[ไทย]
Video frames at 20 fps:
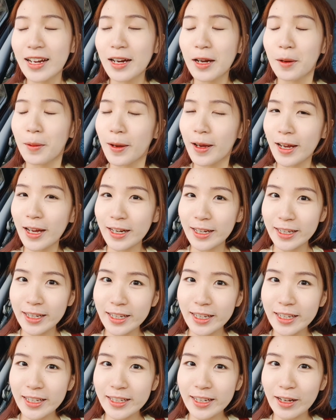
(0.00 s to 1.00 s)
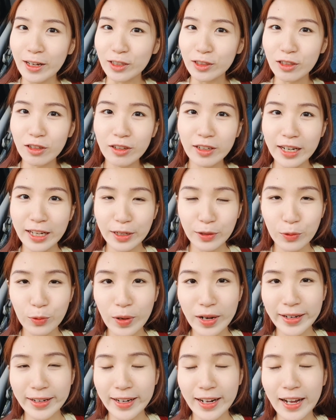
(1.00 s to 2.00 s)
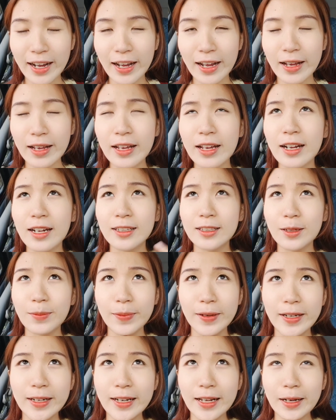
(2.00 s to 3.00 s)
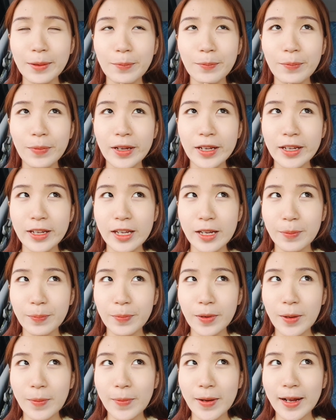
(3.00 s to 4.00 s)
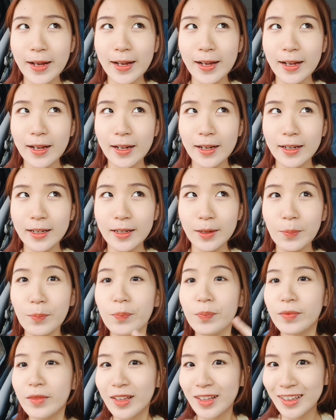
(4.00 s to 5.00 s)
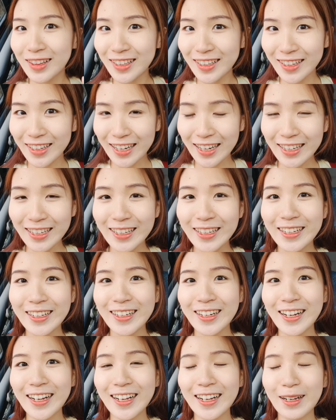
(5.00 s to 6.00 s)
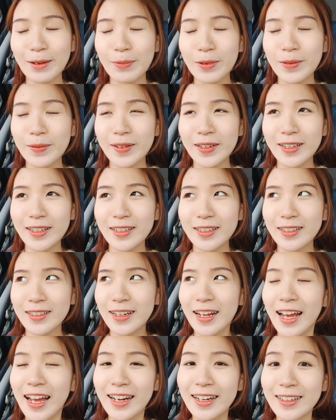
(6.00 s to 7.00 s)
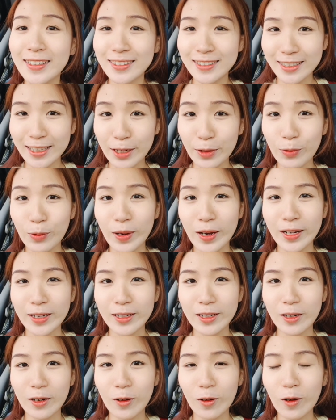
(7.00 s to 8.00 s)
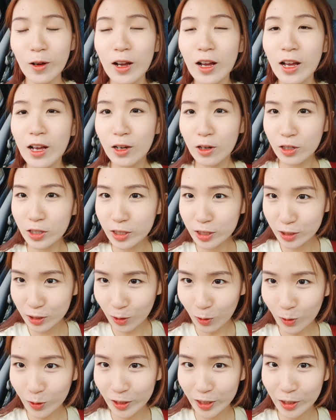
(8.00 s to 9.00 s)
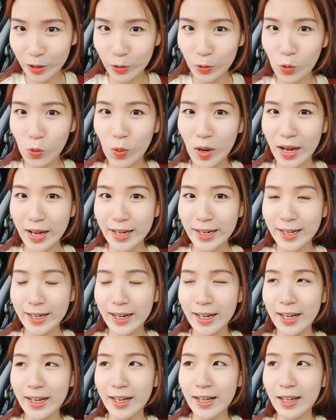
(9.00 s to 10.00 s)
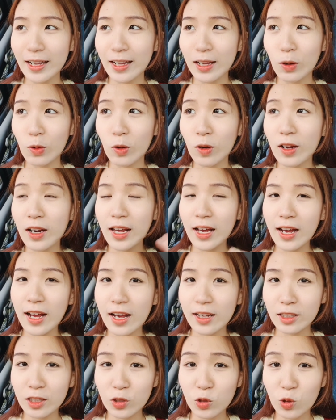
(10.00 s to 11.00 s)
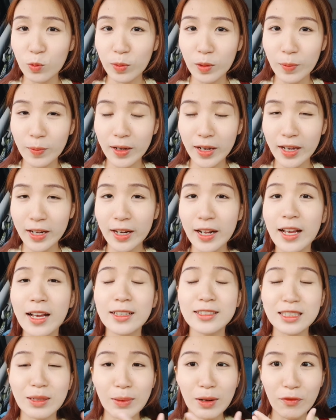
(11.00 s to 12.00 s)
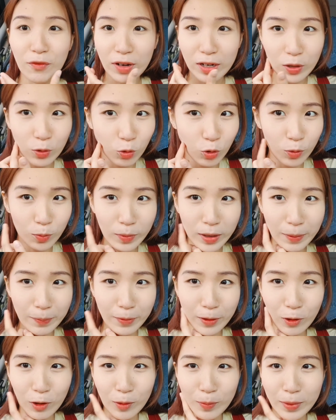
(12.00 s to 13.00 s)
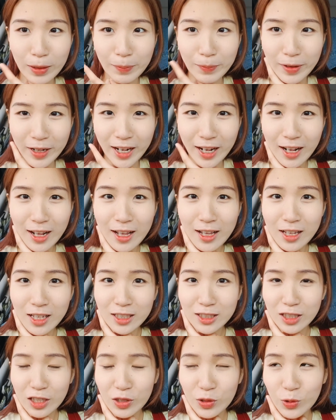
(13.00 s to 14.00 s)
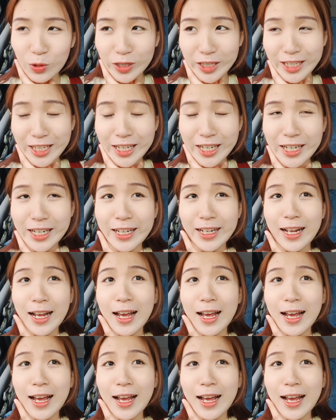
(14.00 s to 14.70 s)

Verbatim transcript: ถ้าผ่าที่นี่เนี่ยก็ต้องนัดวันนะคะจะเป็นนัดไปอีกประมาณ1อาทิตย์ค่ะประมาณ 5-7 วันเนาะก็คือจองคิวไว้นะคะแล้วก็ราคาจะอยู่ประมาณสำหรับฟันคุดแบบนอนแบบเนี้ยจะอยู่ที่